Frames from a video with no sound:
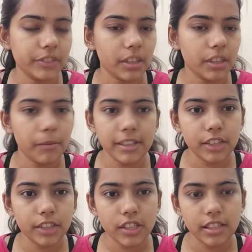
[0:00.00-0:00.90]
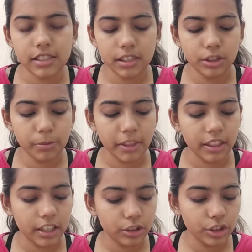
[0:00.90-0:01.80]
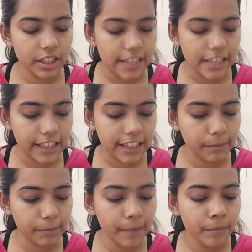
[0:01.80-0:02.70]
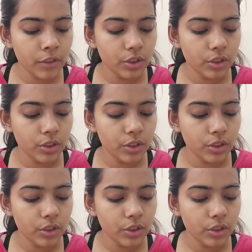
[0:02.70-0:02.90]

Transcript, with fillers: समर्स है तो सनस्क्रीन तो बनता है तो ये डे क्रीम है